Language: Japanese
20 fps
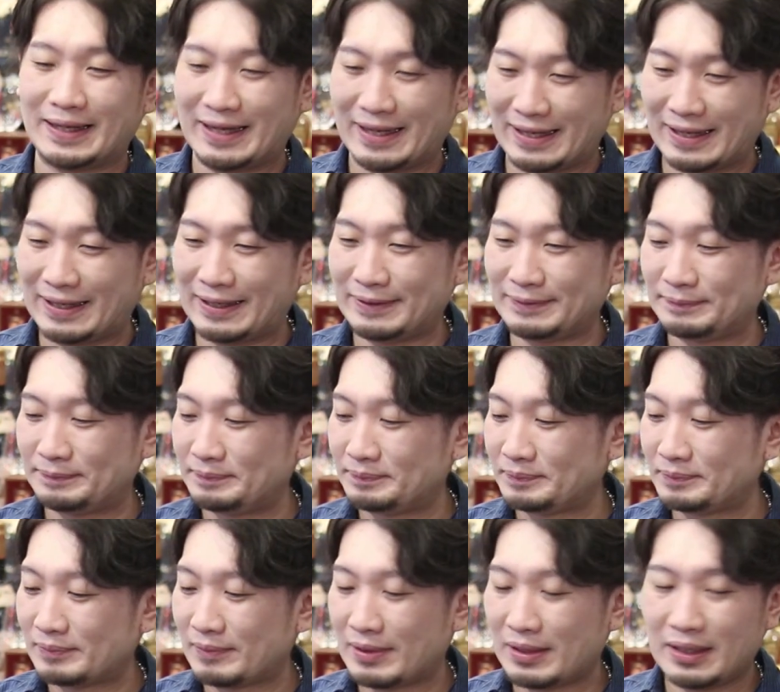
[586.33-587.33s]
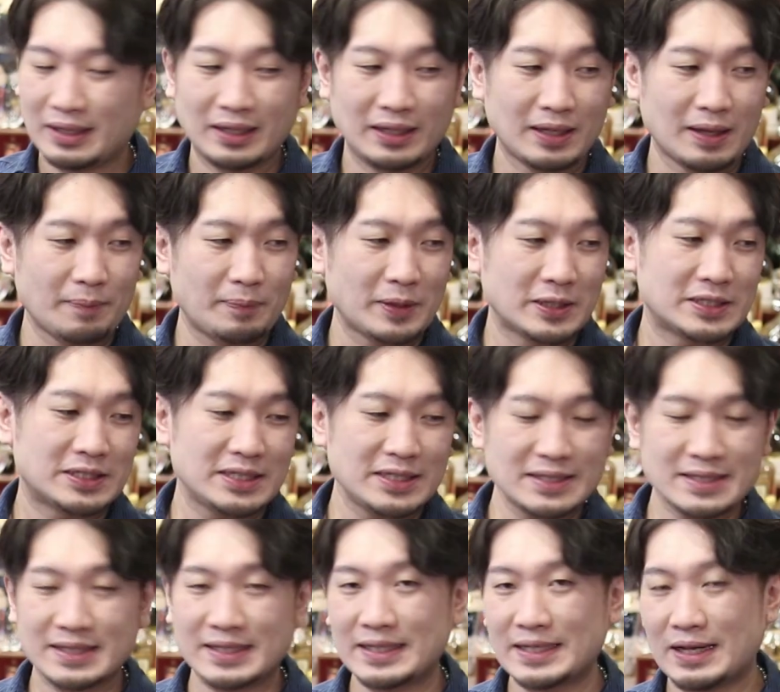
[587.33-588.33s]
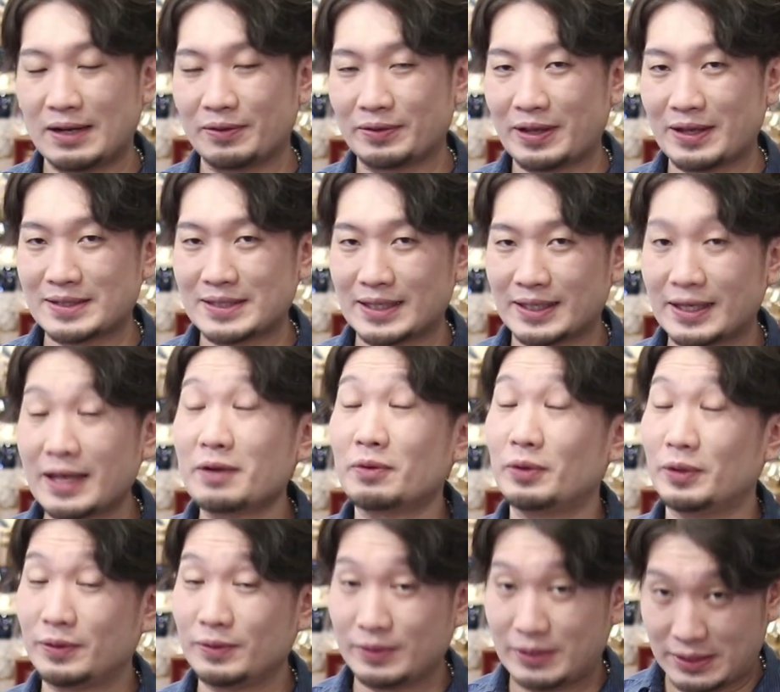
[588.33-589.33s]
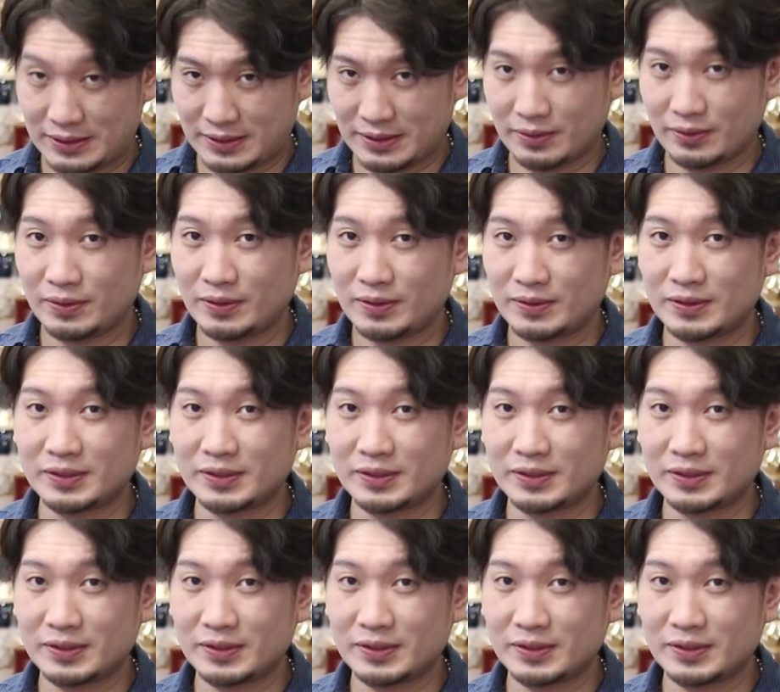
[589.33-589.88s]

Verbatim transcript: はい。やっぱりジン好きなお客さんって結構いるんですよ。